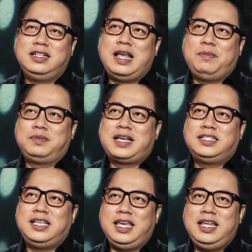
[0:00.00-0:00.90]
làm ca
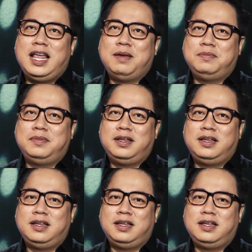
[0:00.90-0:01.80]
sĩ làm
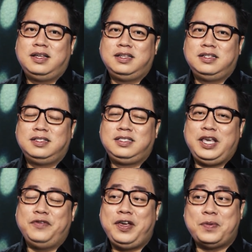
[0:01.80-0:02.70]
uh,
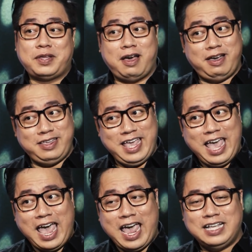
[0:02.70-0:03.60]
diễn viên một thời
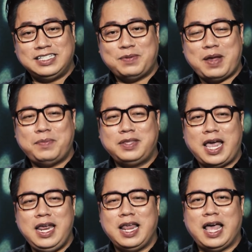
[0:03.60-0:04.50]
gian xong anh mới
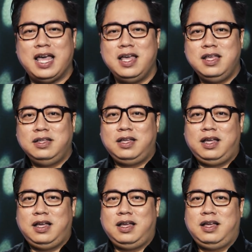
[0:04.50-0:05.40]
thấy là
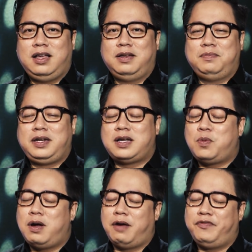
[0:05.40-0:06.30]
uh, mình không
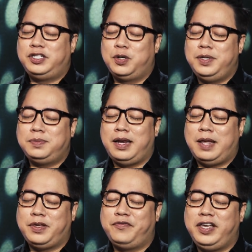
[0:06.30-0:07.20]
có hợp với showbiz mình
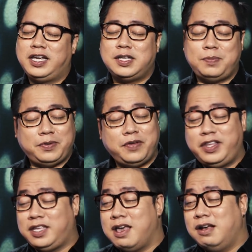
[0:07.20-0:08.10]
làm giáo viên cái xong làm giáo
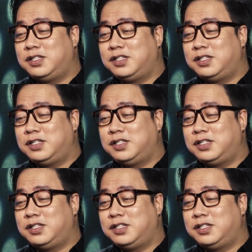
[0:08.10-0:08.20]
viên thì nhớ